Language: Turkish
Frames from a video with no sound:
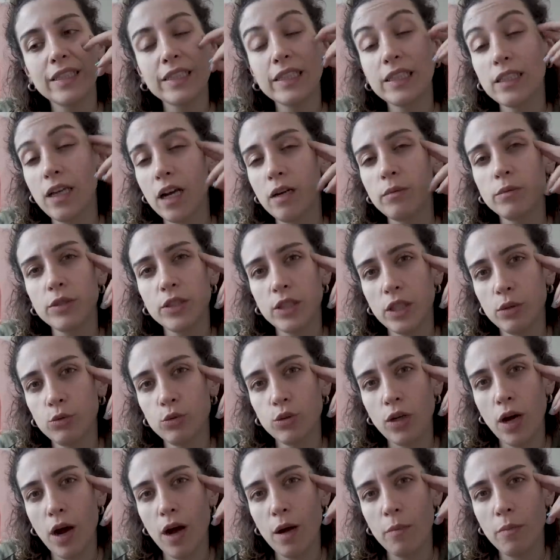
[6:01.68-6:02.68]
kızarmış
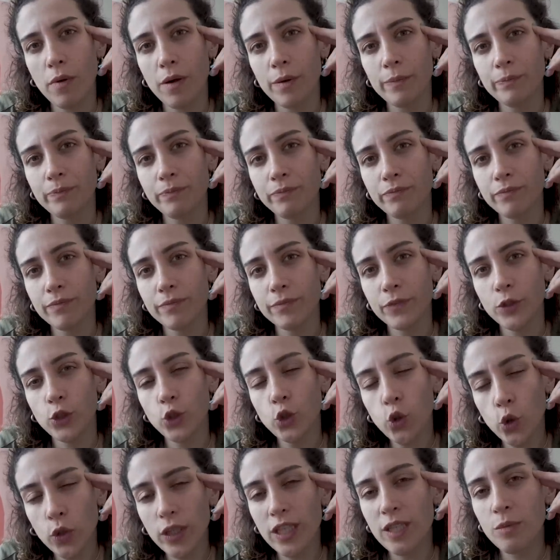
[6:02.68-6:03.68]
tavuk galiba
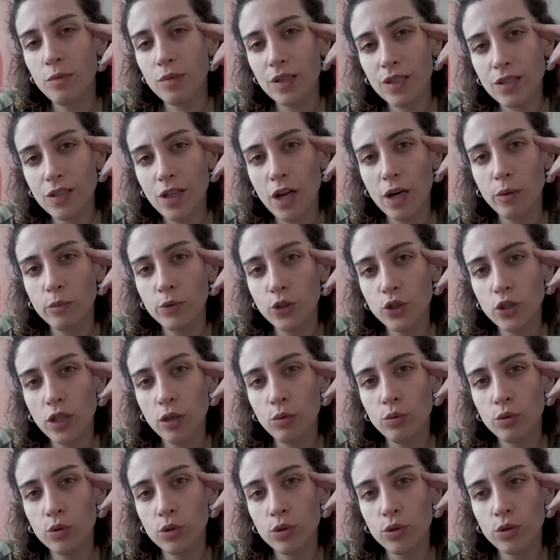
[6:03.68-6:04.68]
çok iyi bir kızarmış
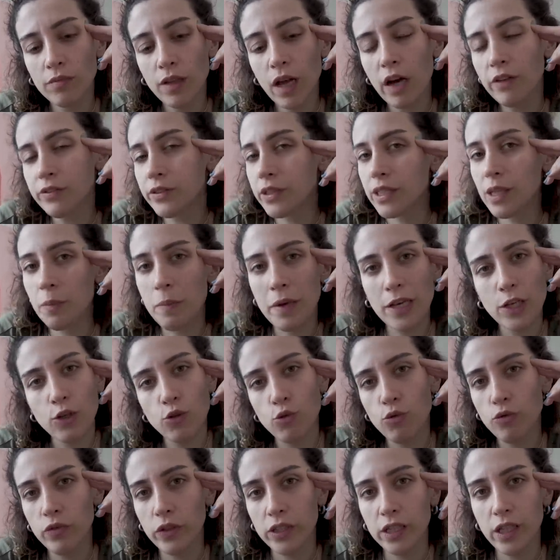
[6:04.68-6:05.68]
tavuk haftada 5
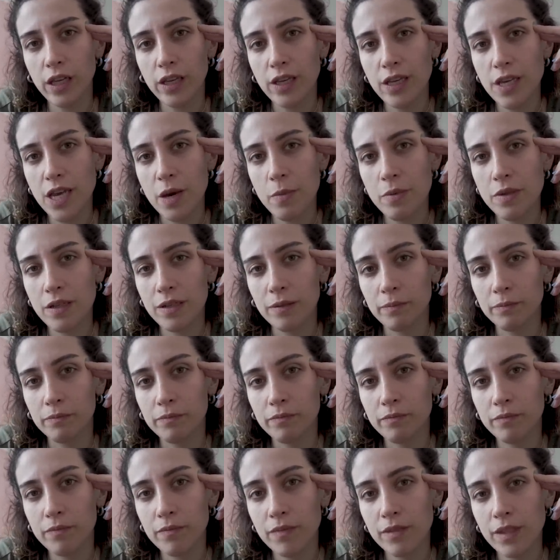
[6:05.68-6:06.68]
gün falan yiyebilirim.
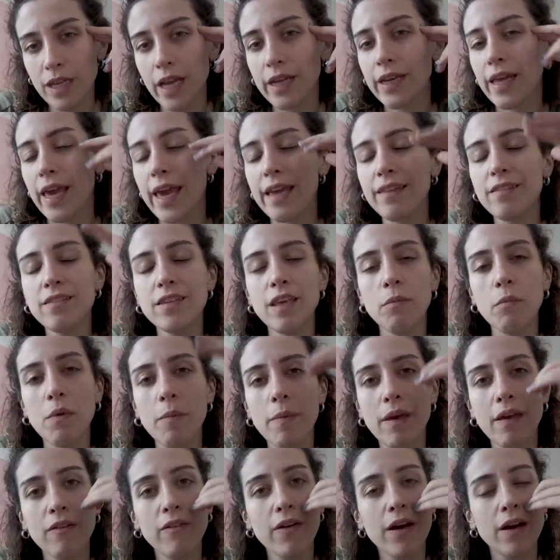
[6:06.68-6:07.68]
Yani et
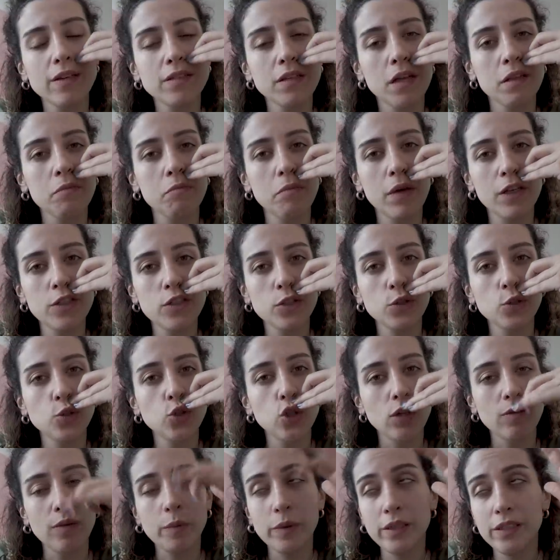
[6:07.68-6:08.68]
yememeye ve azaltmaya
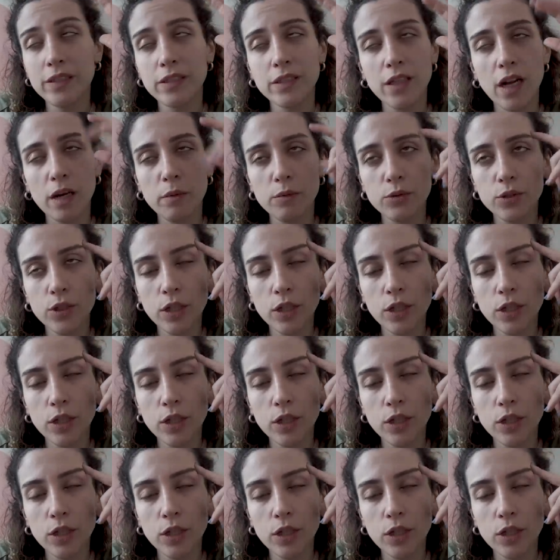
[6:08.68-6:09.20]
çalışıyorum ama kızarmış